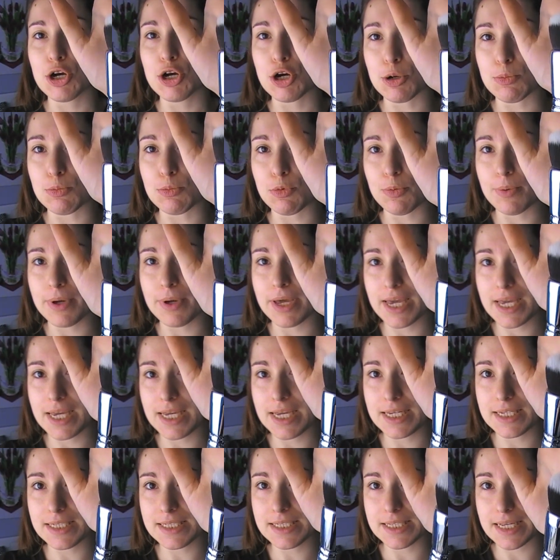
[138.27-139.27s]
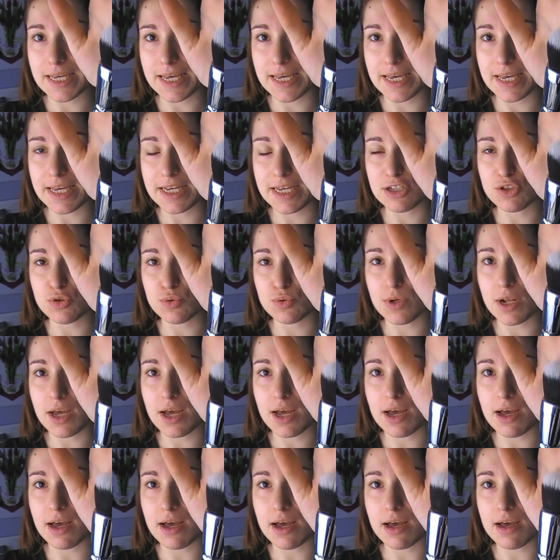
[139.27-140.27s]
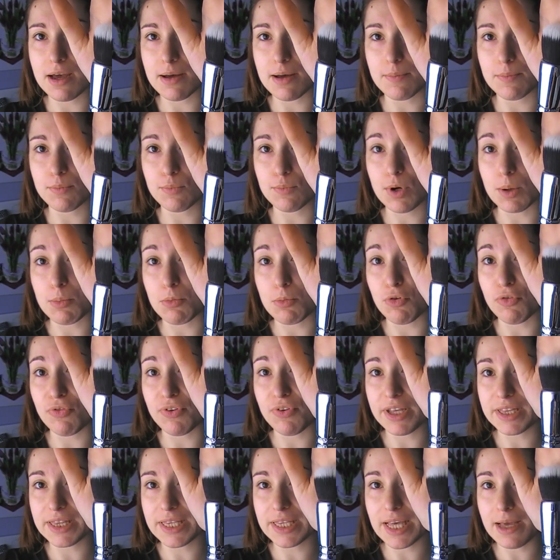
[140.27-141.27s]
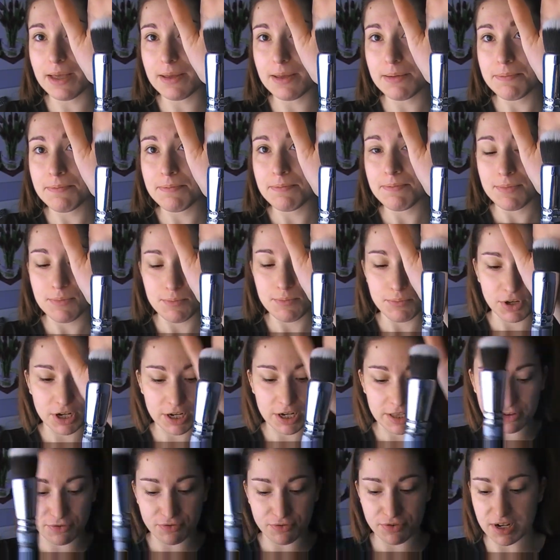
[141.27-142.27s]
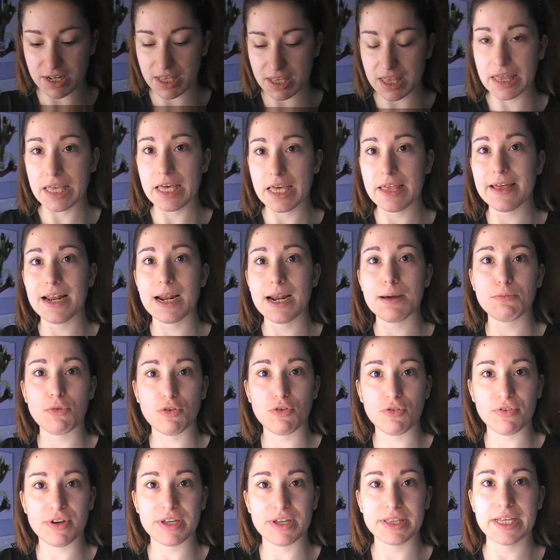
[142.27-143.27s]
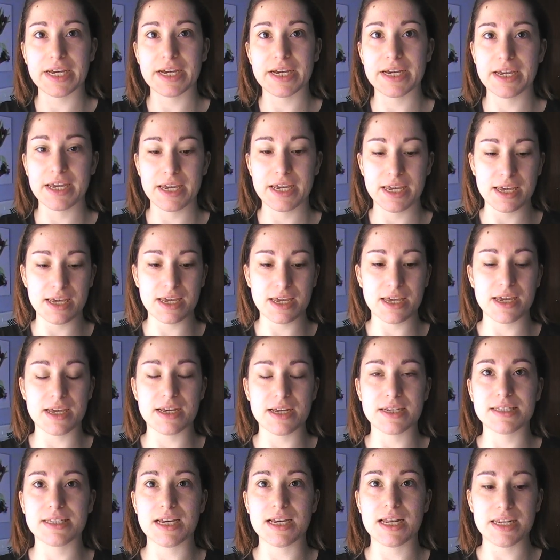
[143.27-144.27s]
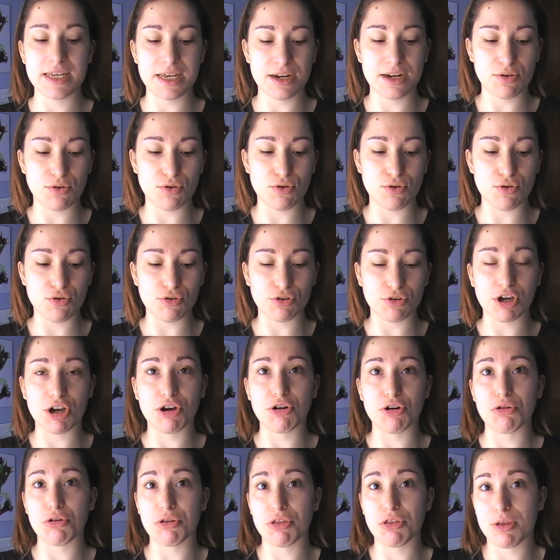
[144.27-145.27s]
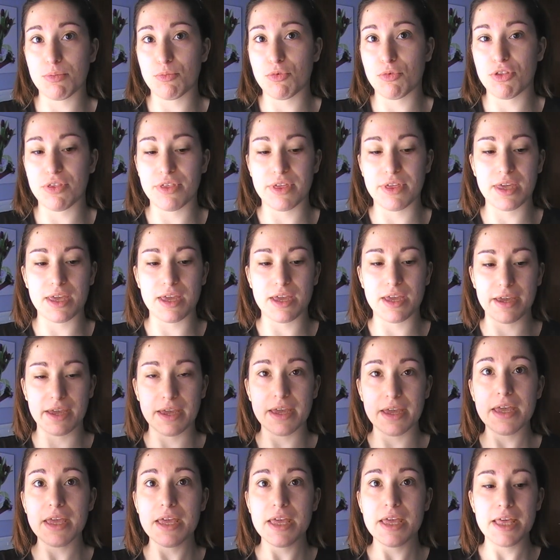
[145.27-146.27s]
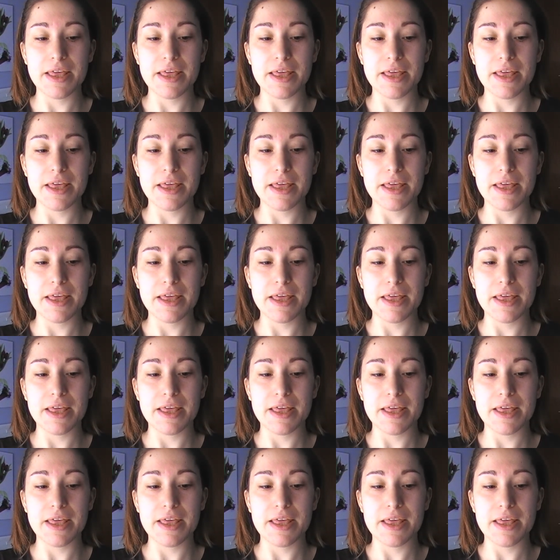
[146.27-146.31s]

Como veis, es una, una mofeta pero a diferencia de las mofetas que salieron, que conocemos de,